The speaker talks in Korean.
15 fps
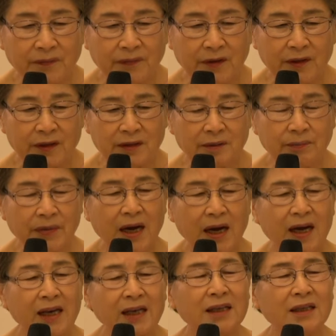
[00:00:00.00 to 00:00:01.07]
그래서
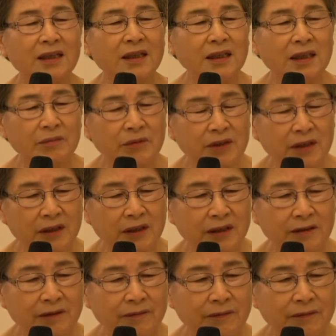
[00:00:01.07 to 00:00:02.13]
반항을 합니다.
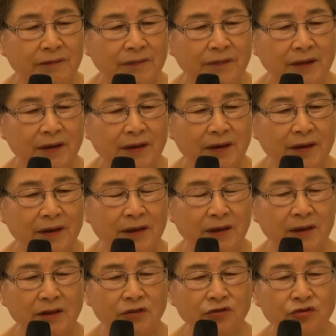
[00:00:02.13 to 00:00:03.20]

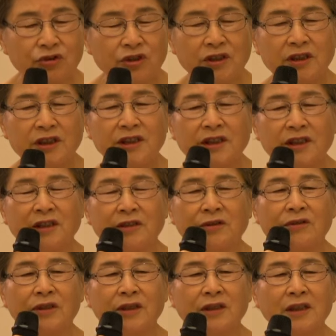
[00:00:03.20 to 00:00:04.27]
주인이
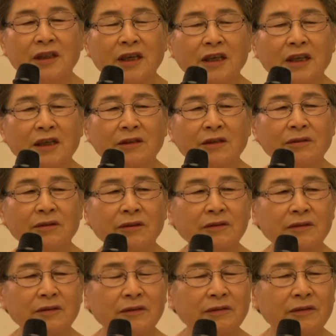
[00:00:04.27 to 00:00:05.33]
시켜도 일 안
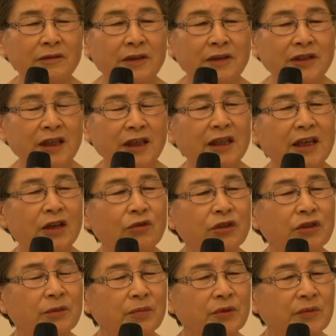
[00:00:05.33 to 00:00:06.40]
하고 자기 하고
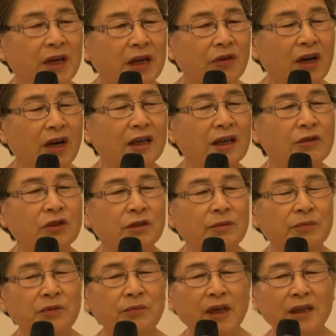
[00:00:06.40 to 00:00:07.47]
싶으면 하고 안 하고
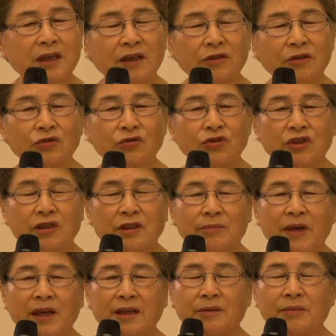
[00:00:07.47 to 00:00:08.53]
싶으면 안 하고 주인이
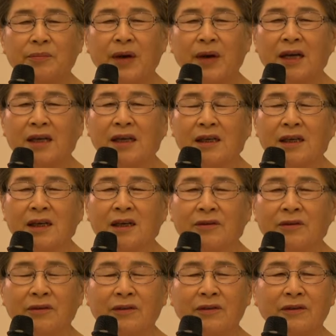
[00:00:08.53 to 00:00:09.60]
말하면 반항하고